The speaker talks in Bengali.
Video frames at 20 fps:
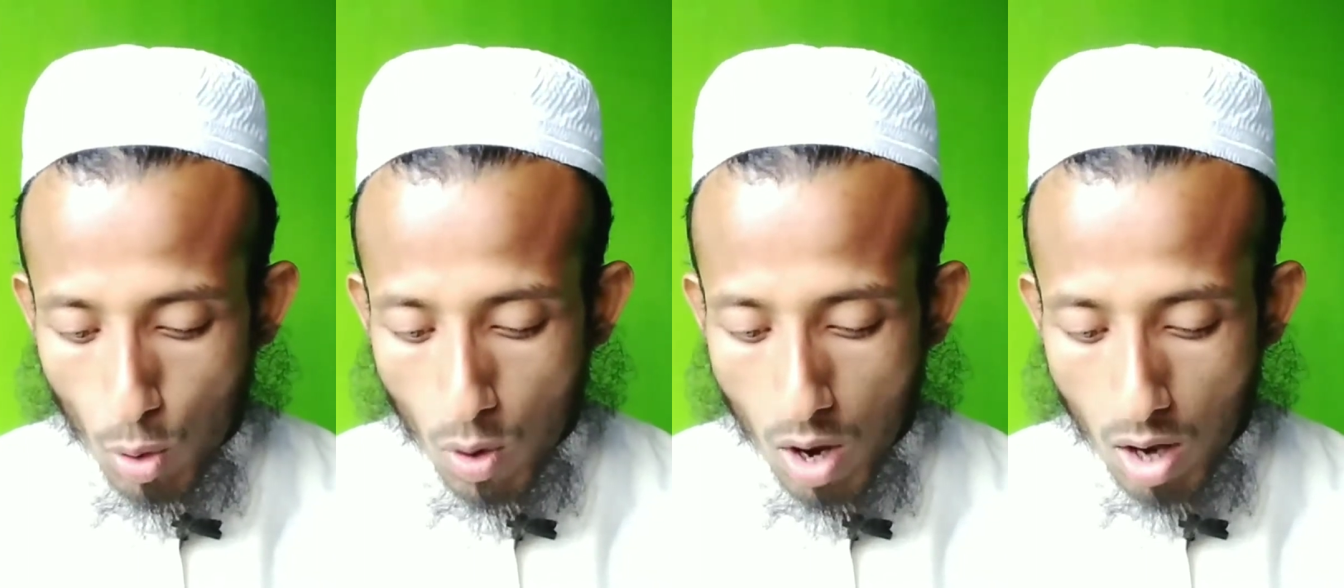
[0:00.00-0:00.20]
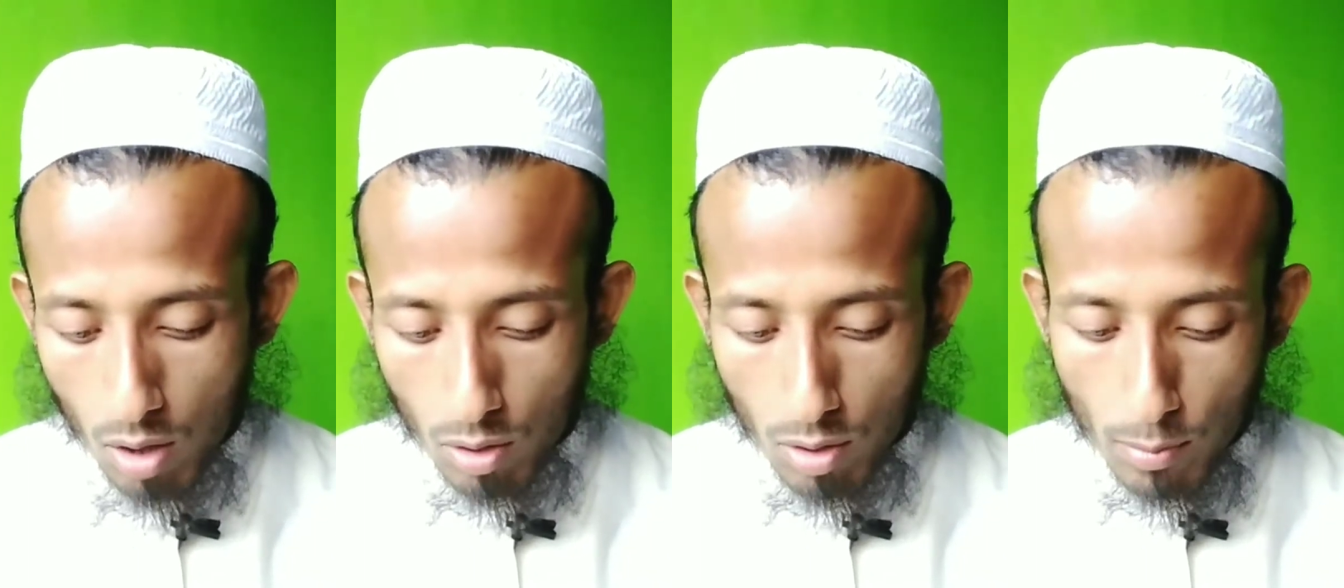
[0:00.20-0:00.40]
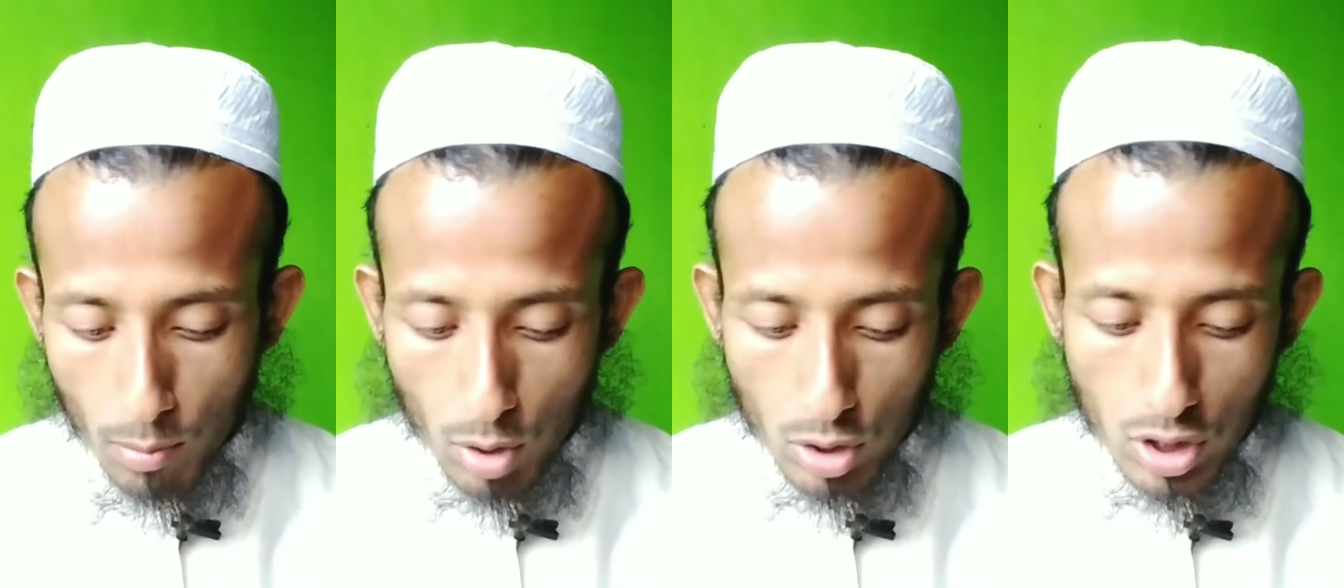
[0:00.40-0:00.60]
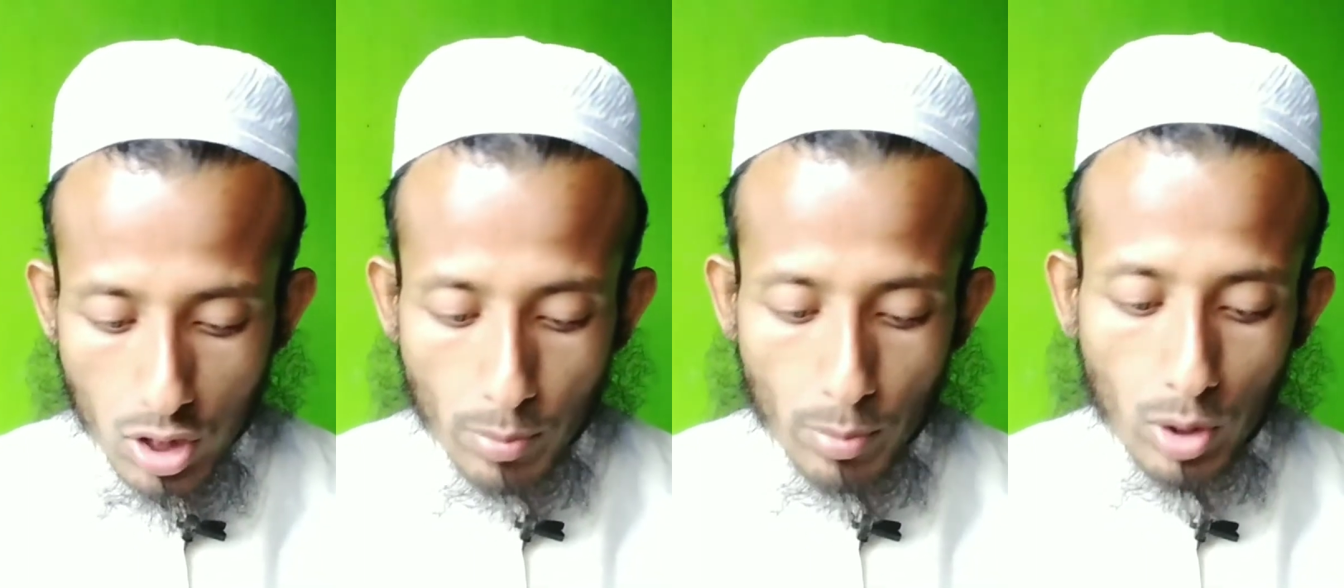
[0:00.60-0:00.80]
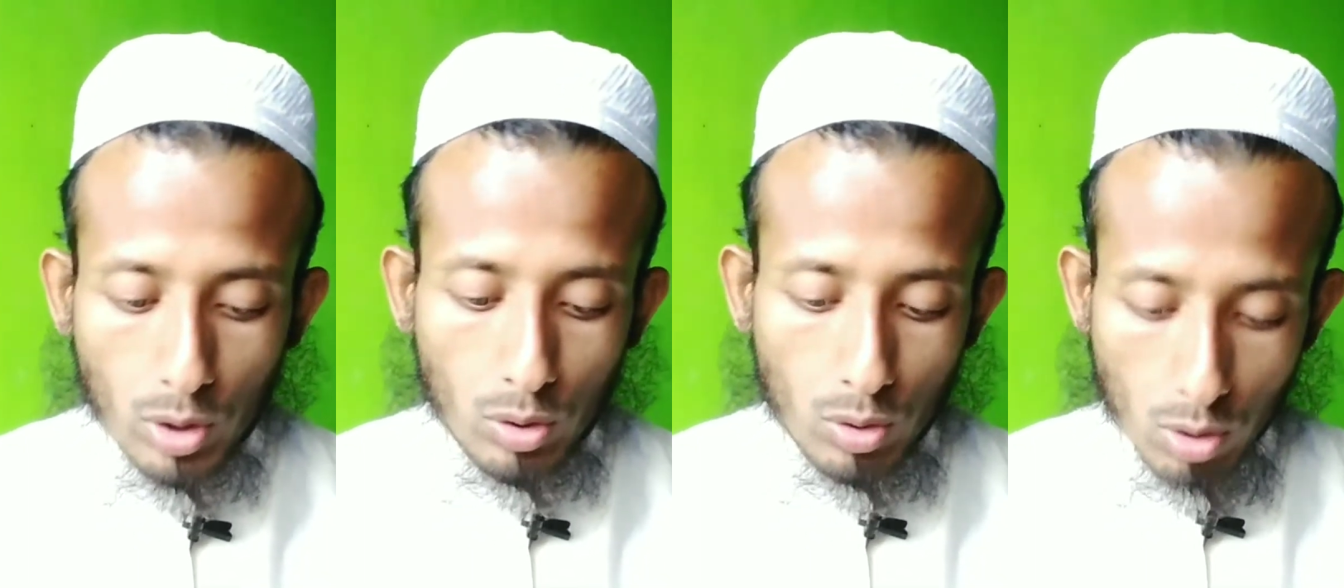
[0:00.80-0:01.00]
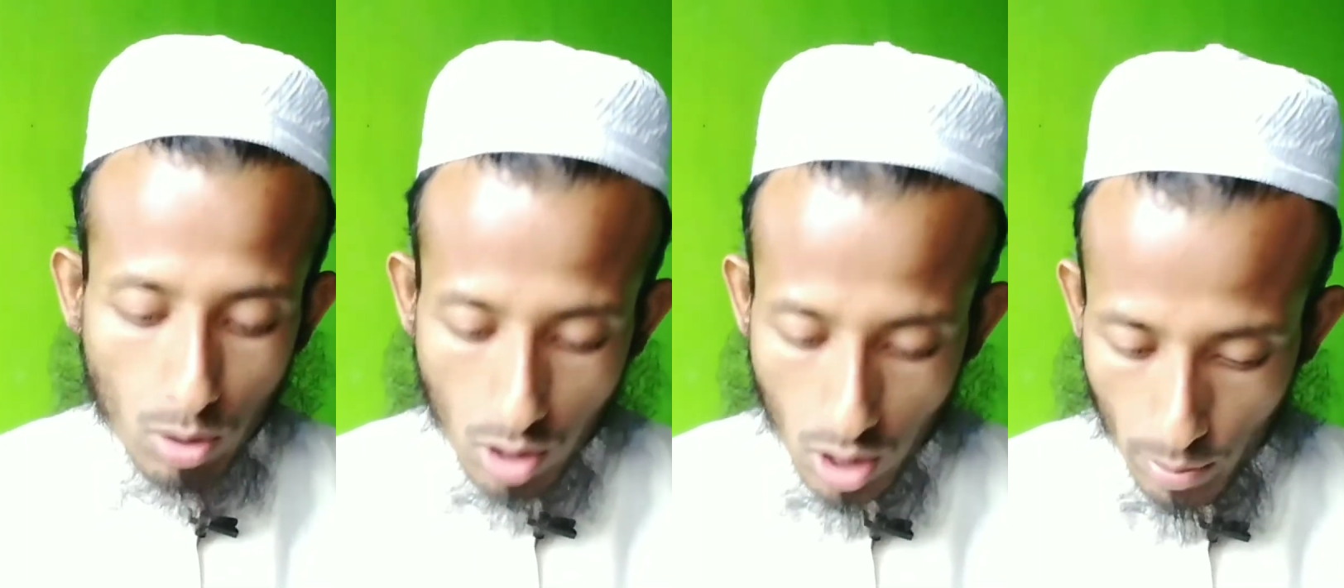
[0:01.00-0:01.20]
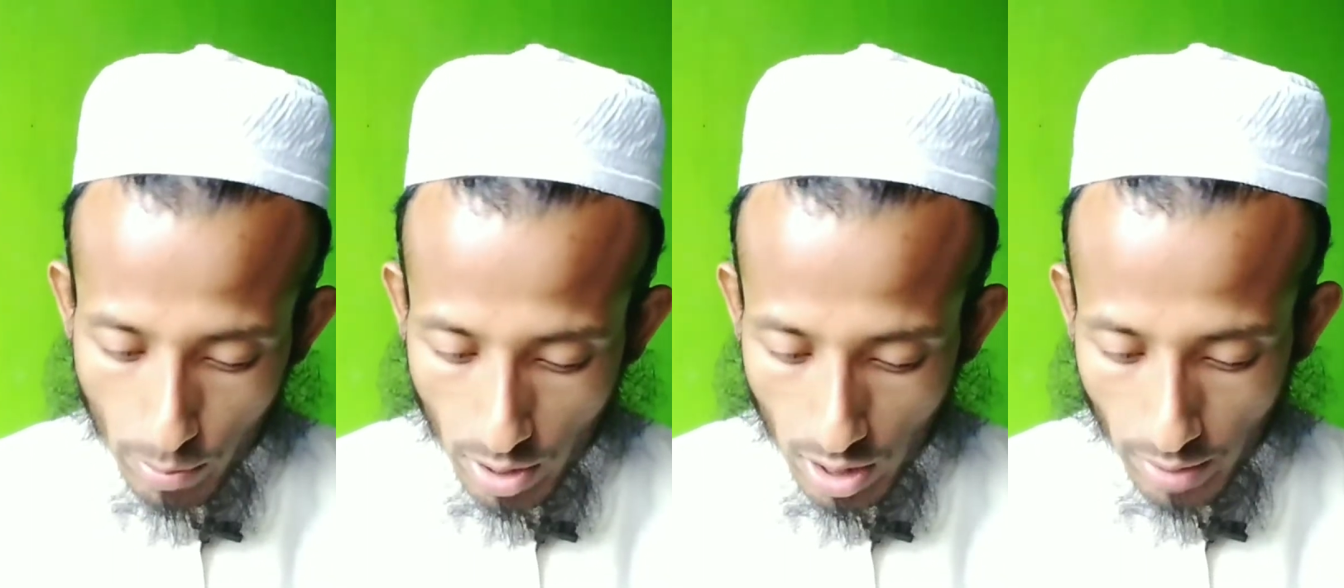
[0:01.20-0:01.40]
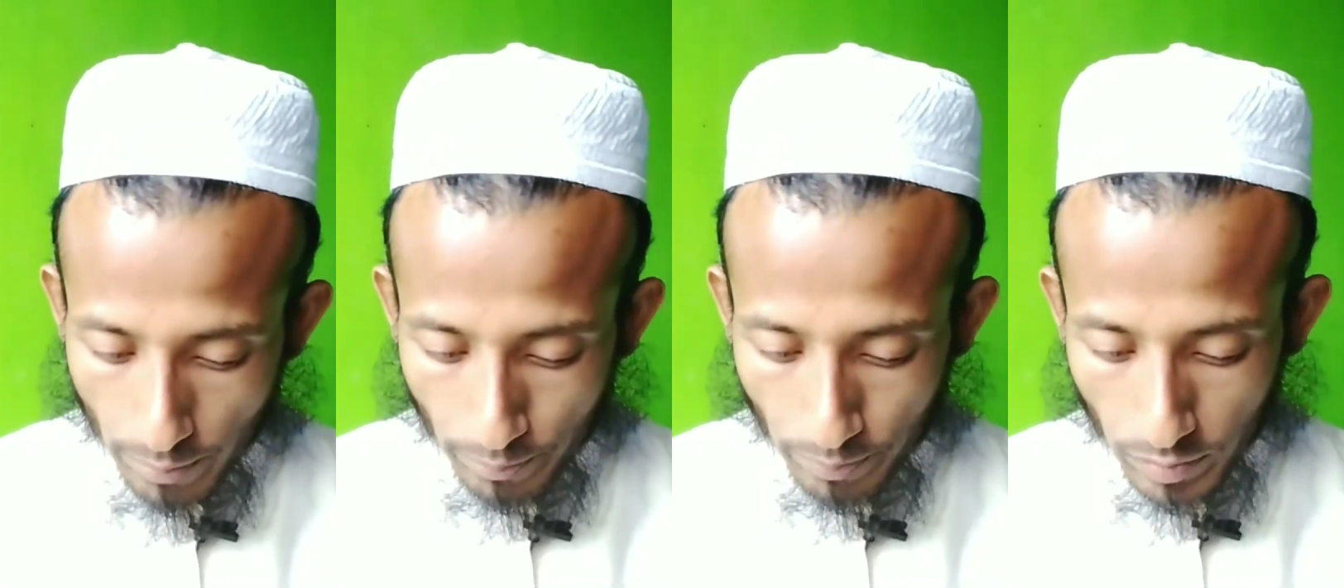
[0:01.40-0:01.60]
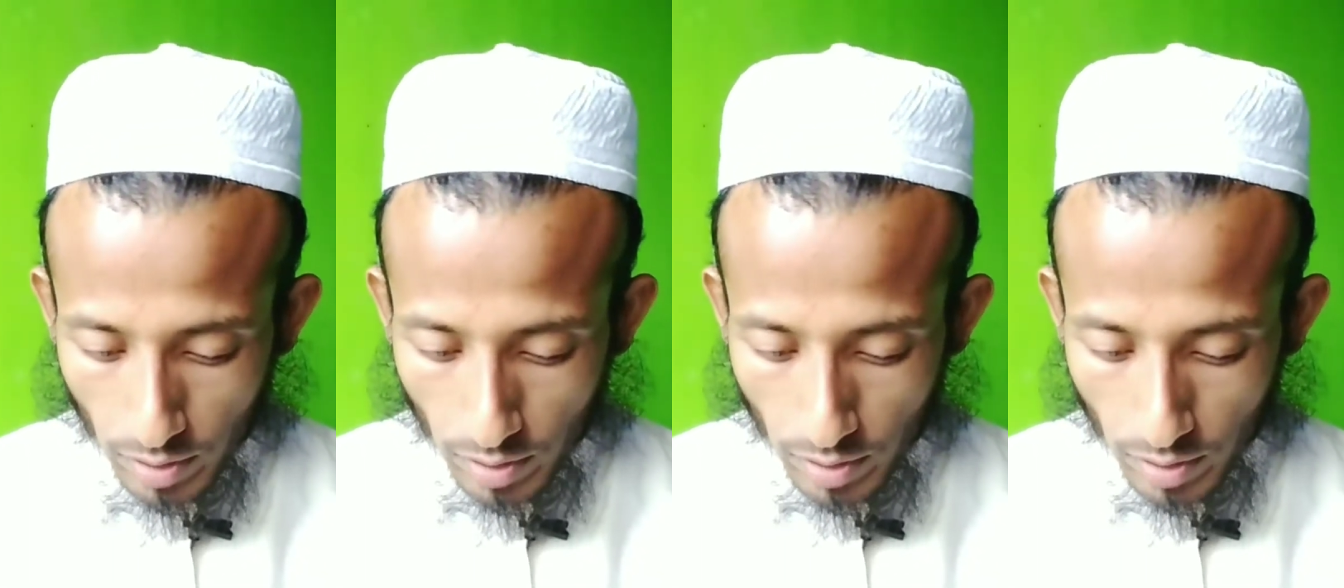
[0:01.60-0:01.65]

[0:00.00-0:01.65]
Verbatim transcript: হওয়া ও মুসিবত দূর হইবে